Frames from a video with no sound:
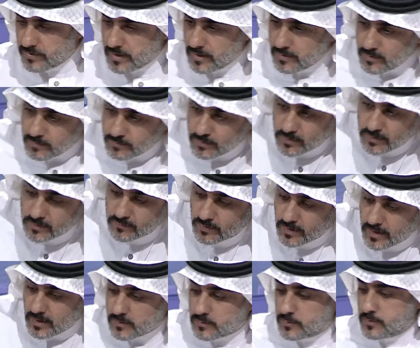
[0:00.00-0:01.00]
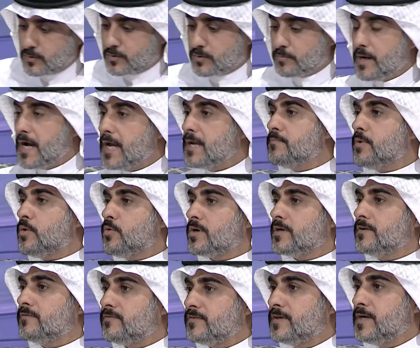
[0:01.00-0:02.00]
فيها النبل وأنا أقول لكم أي
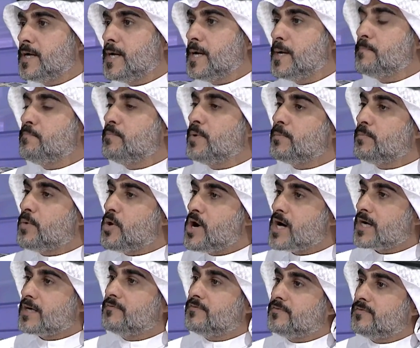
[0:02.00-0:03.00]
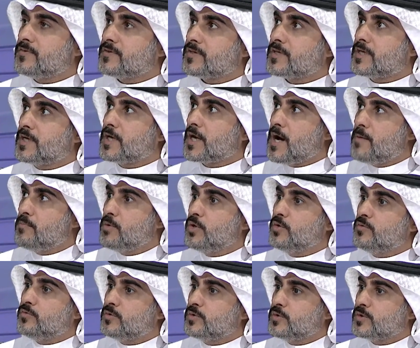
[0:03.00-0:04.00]
موقف من مواقف كرام
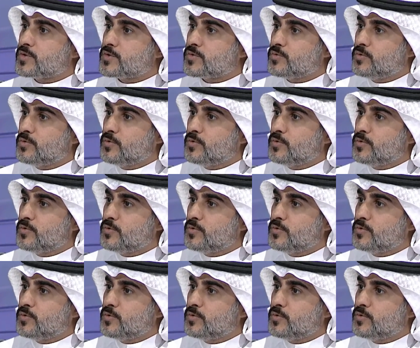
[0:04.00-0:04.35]
النفوس